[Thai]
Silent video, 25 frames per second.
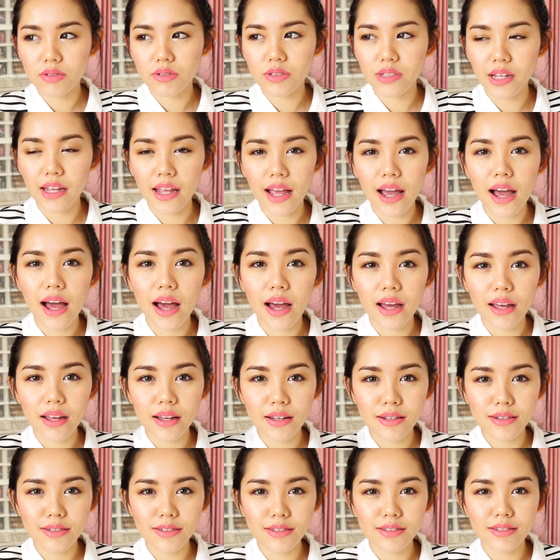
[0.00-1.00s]
สยาย
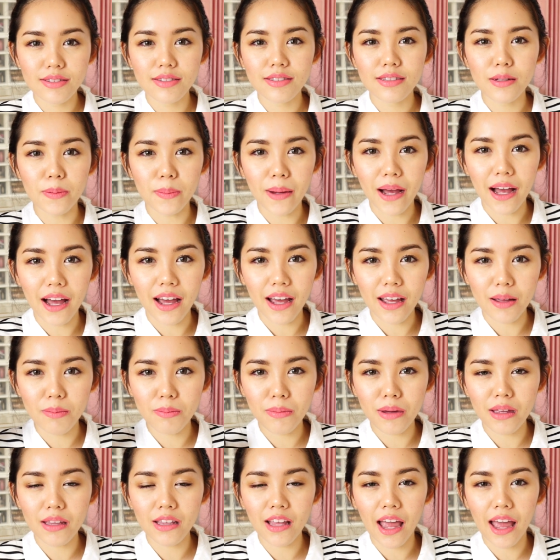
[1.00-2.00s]
สบาย
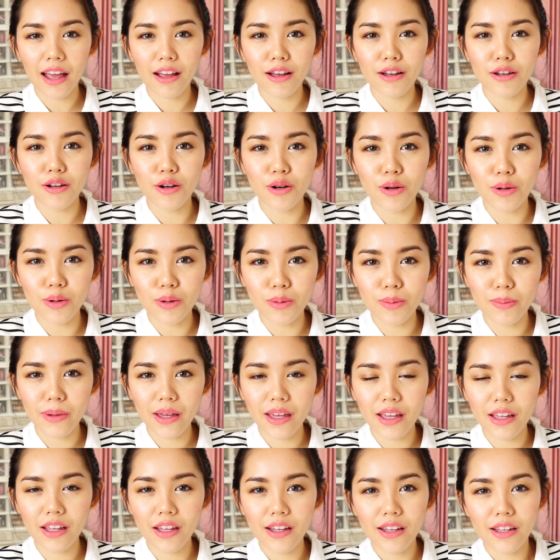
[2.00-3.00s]
ไม่แทงโก้ไม่
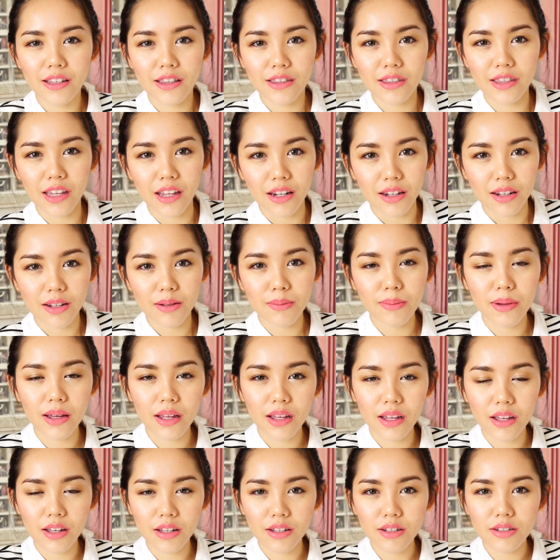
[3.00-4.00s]
ติดไม่
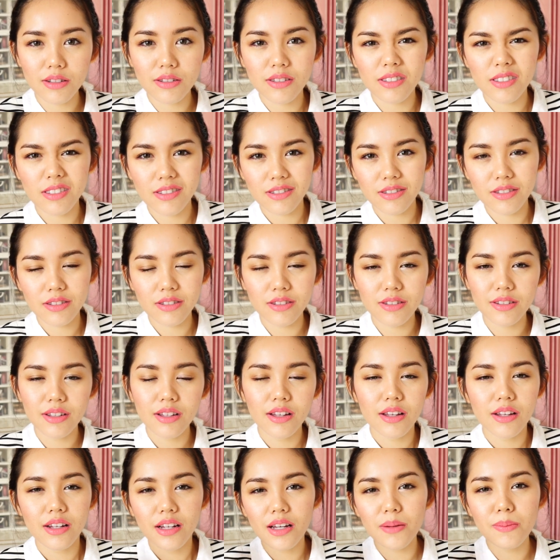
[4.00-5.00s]

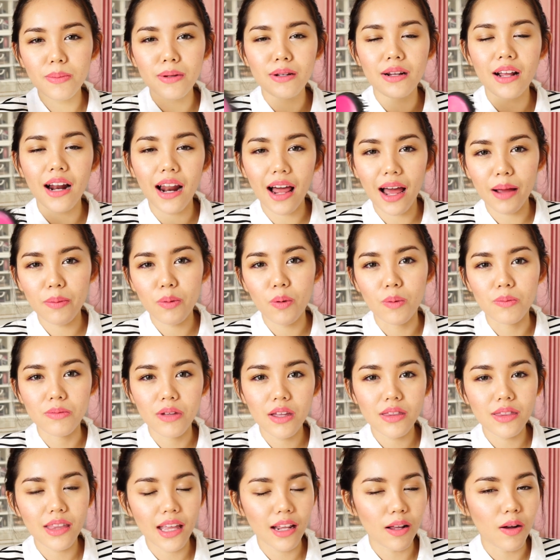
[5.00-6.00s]
คือมันคลายผม
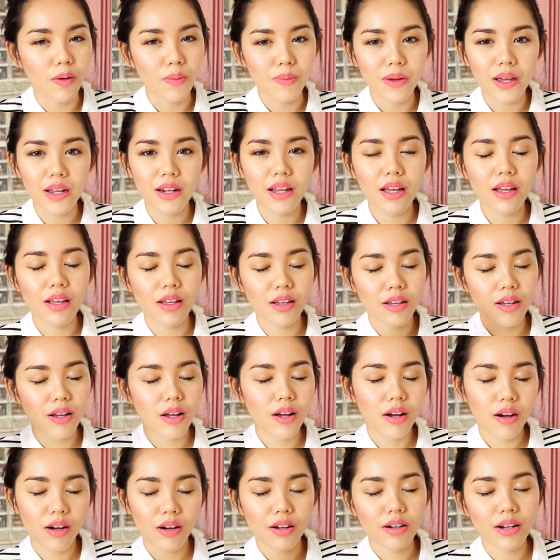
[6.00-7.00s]
ที่ติดของพีได้
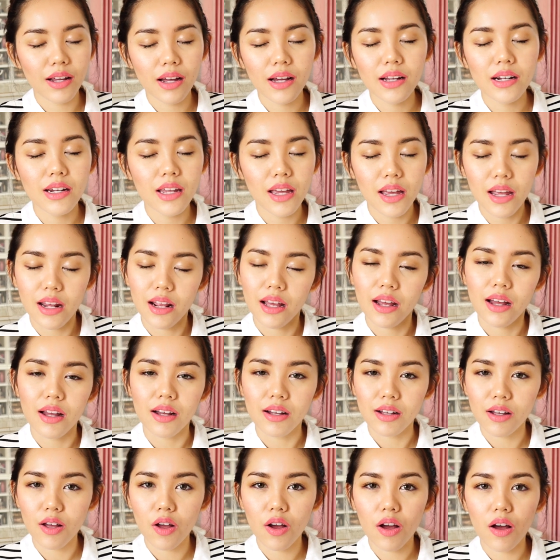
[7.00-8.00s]
ค่อนข้างดีนะคะ
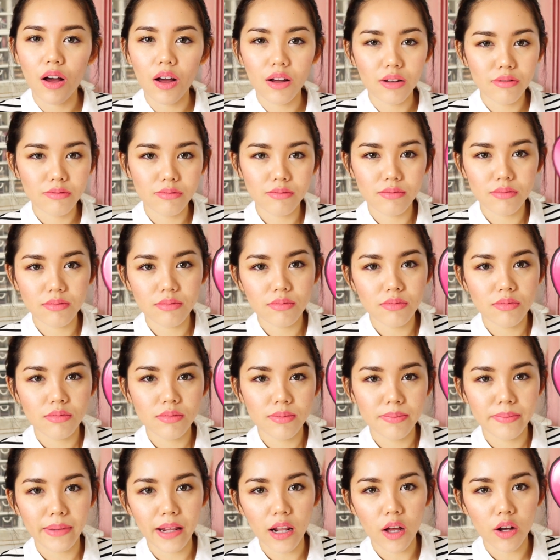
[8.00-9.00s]
ก็
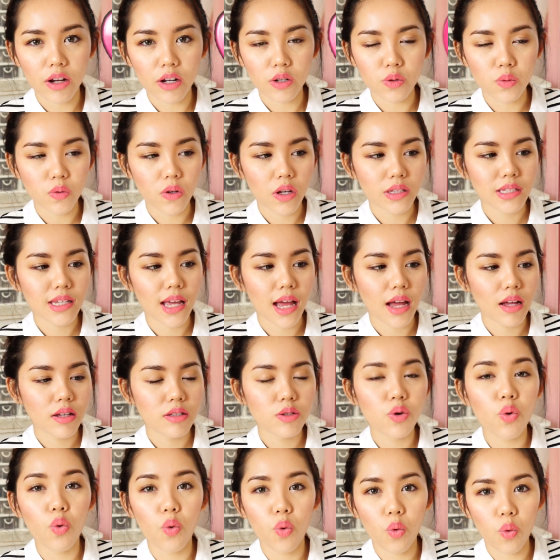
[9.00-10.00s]
ไปลองกันดูนะจ๊ะ
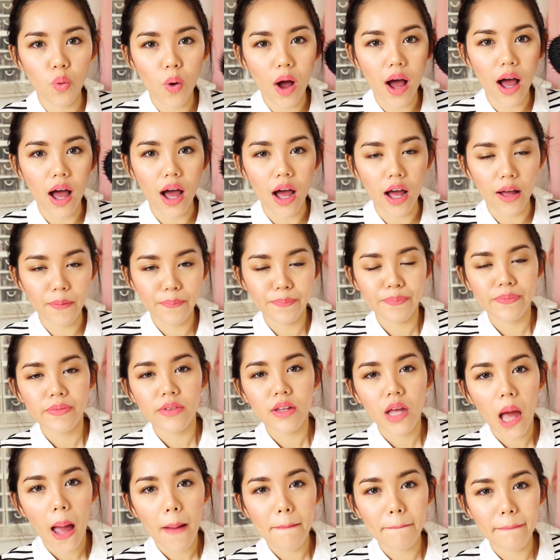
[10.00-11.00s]
ถูกกว่า
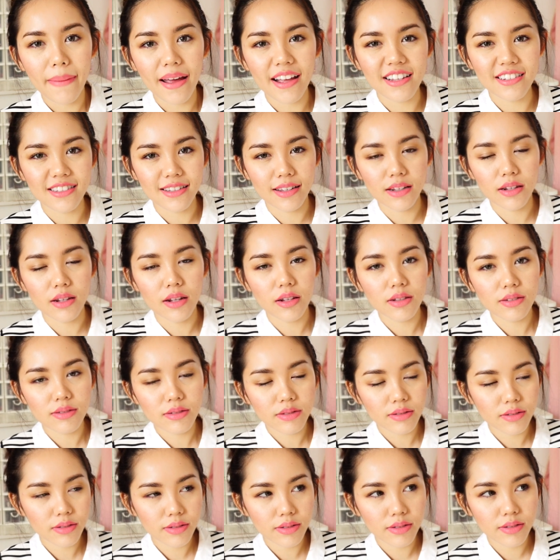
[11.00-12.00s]
Mason
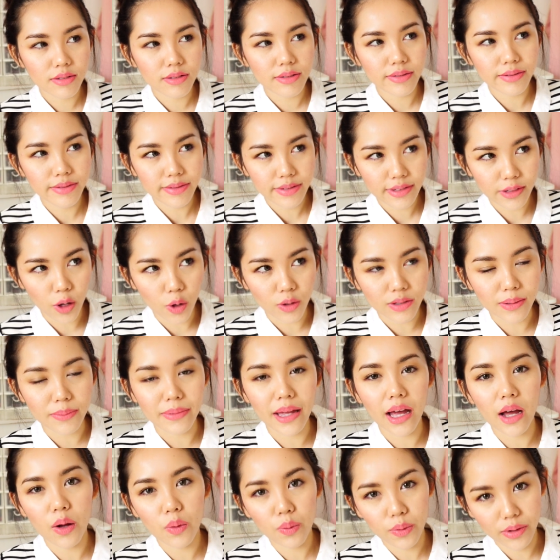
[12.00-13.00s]
2-3
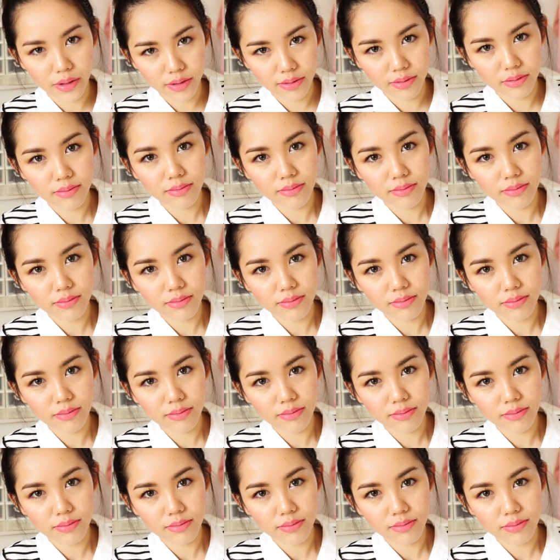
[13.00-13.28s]
เท่าแบบ